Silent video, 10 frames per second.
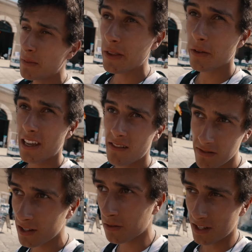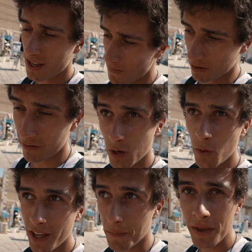même pas dans quelle ligne on est, mais on va
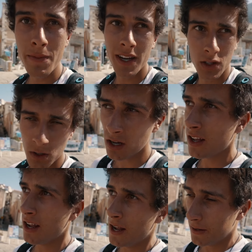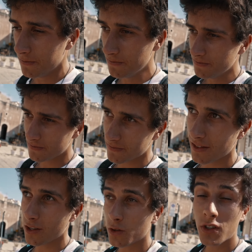louer un mini bateau
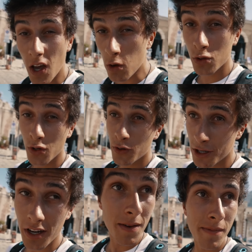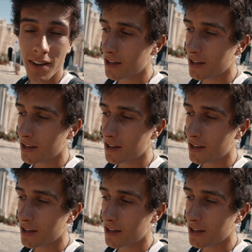de 40 chevaux quand même.